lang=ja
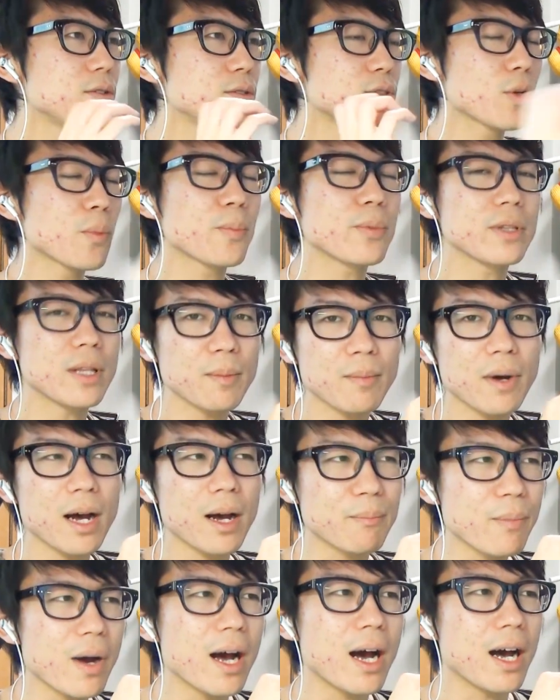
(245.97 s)
ウソップで
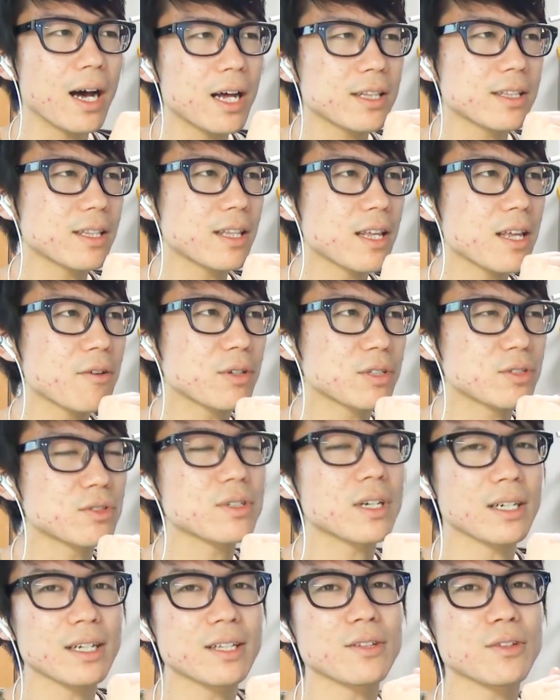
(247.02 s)
まあまあ安定はする
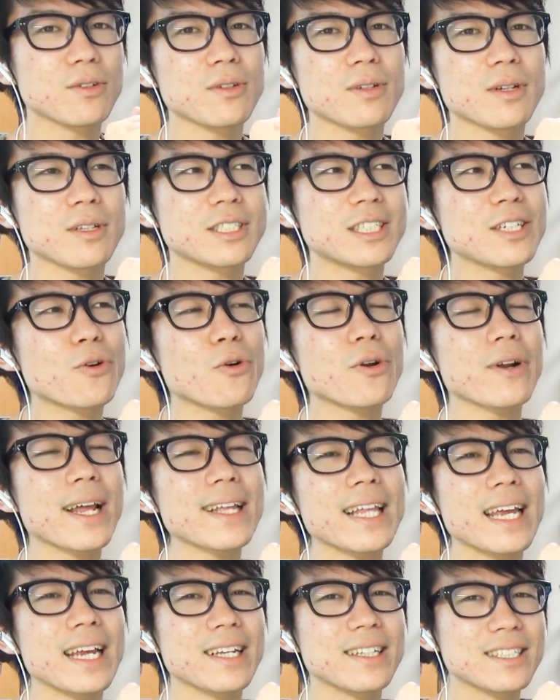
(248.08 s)
かなっていう事故
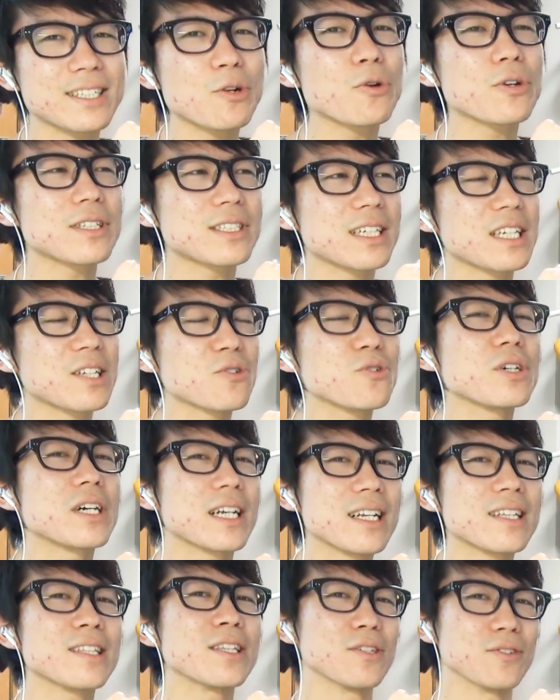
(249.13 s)
らない事故率が低い
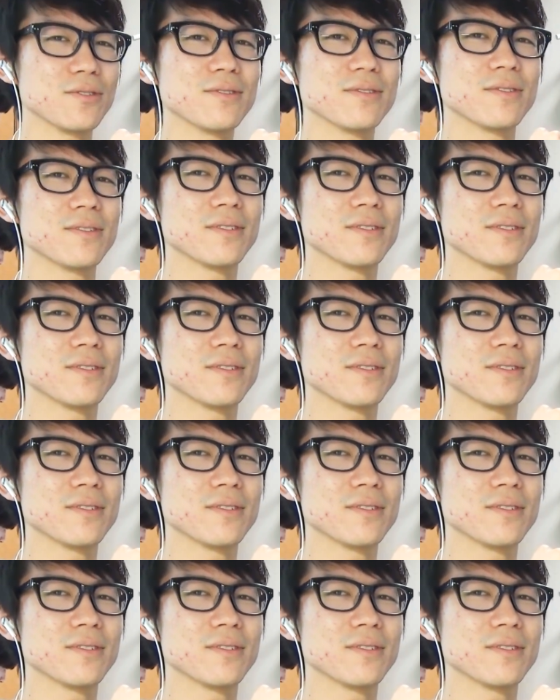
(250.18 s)
かなっていう